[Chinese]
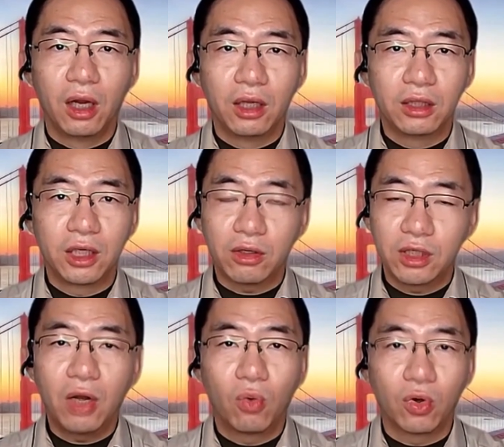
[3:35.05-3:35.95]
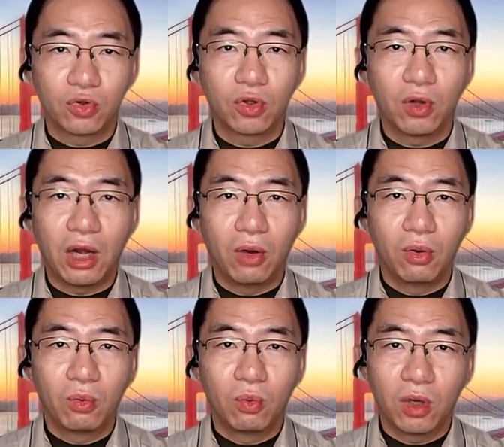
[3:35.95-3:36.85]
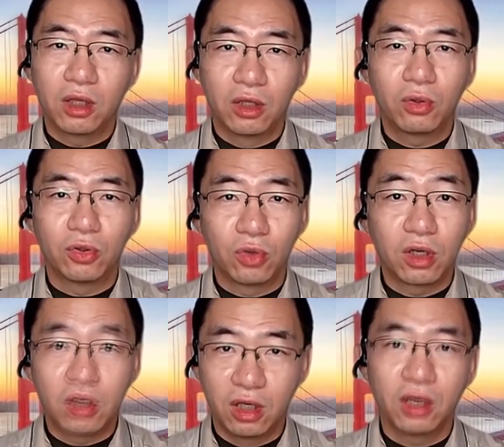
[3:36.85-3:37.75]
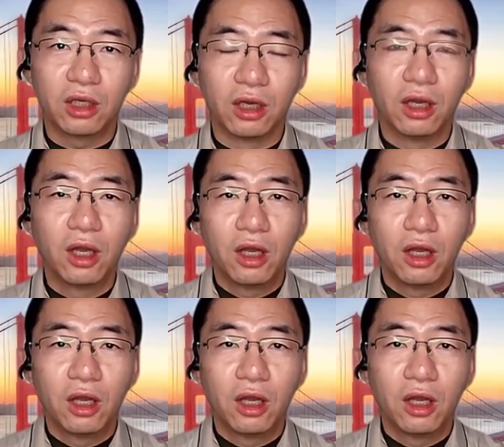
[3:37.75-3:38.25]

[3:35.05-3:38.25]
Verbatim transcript: 呃，你要是让我说的话，我可能会说可以。